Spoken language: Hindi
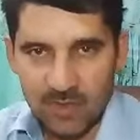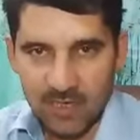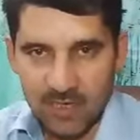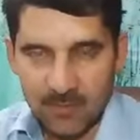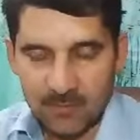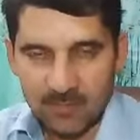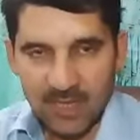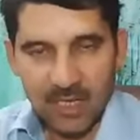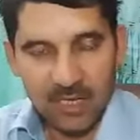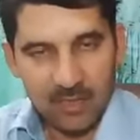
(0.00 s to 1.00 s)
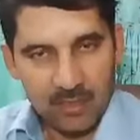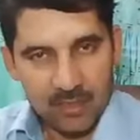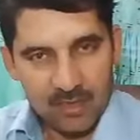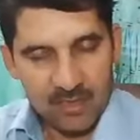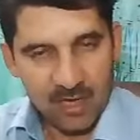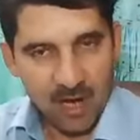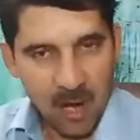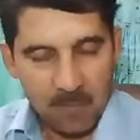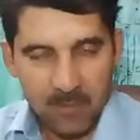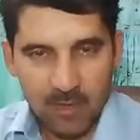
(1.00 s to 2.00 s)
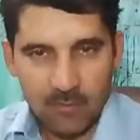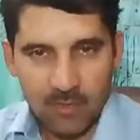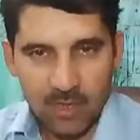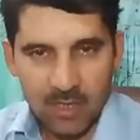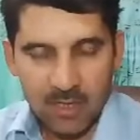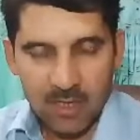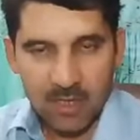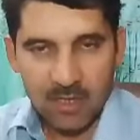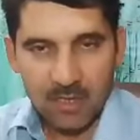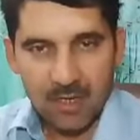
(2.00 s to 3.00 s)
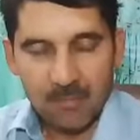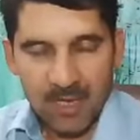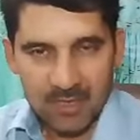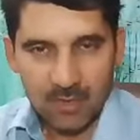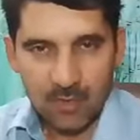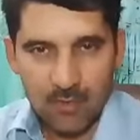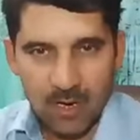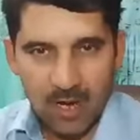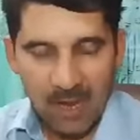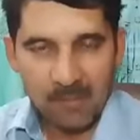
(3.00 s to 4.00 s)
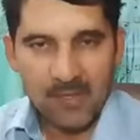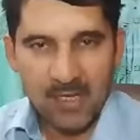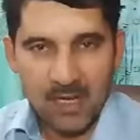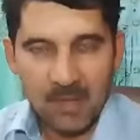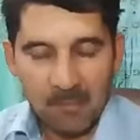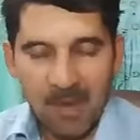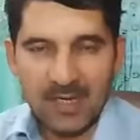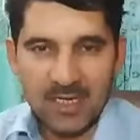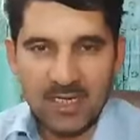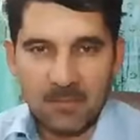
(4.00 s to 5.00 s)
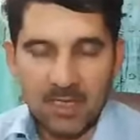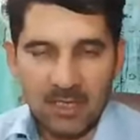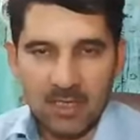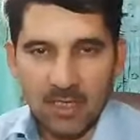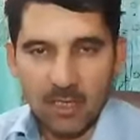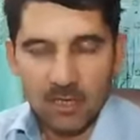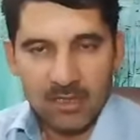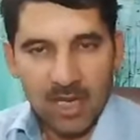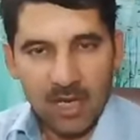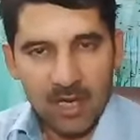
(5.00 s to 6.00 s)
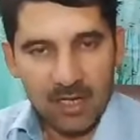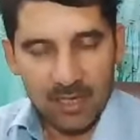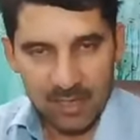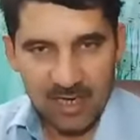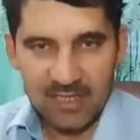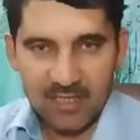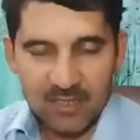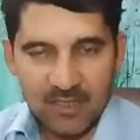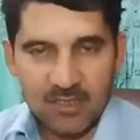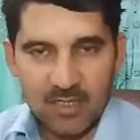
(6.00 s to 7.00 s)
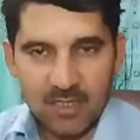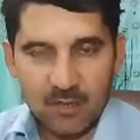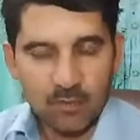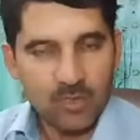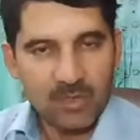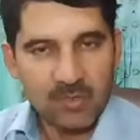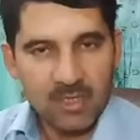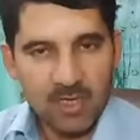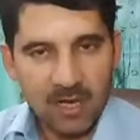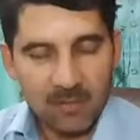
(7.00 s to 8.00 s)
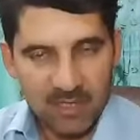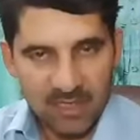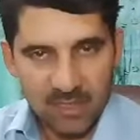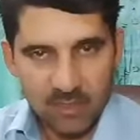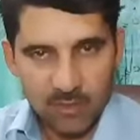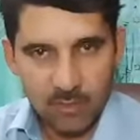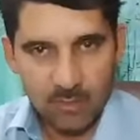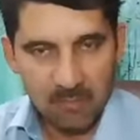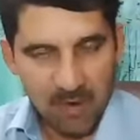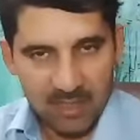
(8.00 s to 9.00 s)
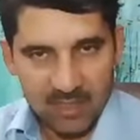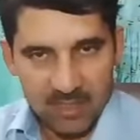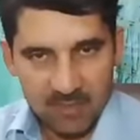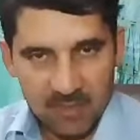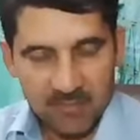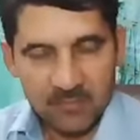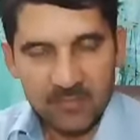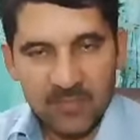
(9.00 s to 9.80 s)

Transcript: जो है जिस तरह एम हुआ बैचलर हुआ एमबीए मार्केटिंग में या रिलेटेड इससे कोई भी आपका डिग्री हो मार्केटिंग में